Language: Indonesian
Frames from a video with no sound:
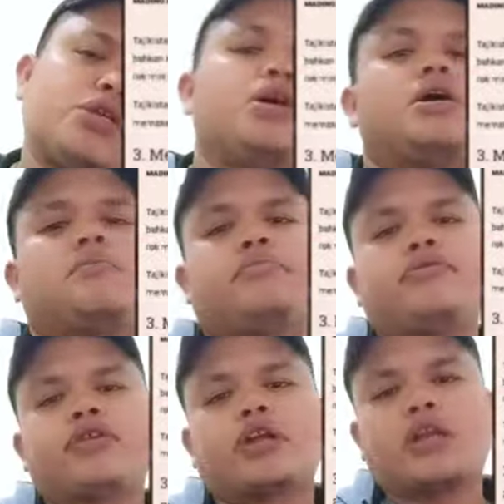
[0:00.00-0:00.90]

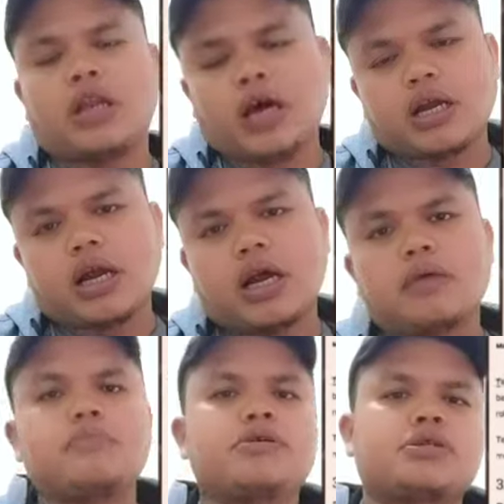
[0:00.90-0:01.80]
Tajikistan juga melarang
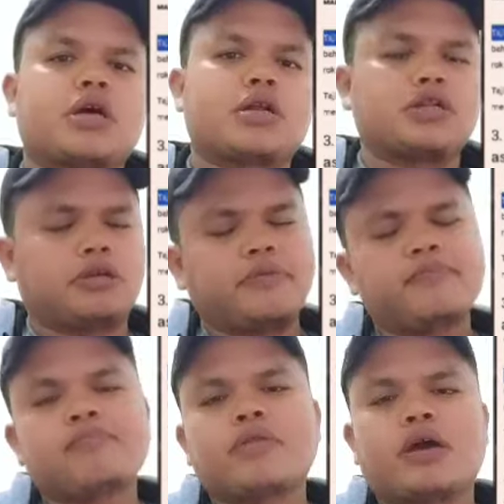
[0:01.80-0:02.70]
warganya yang laki-laki
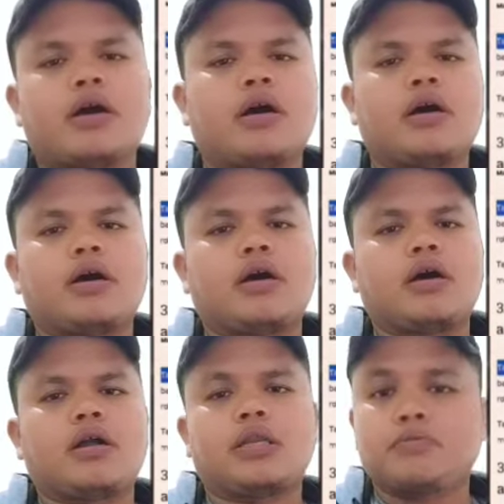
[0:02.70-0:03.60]
untuk memelihara
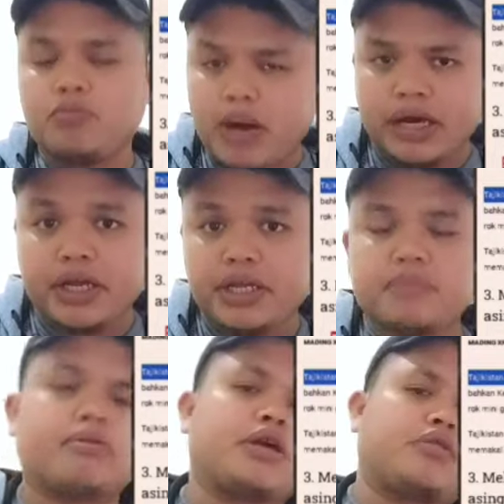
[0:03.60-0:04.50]
janggut tebal.
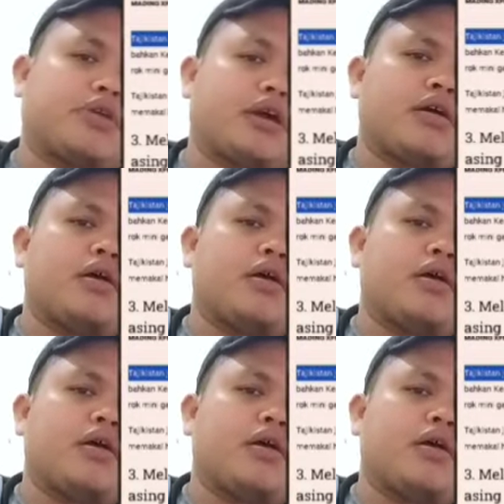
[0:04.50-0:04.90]
Hmm.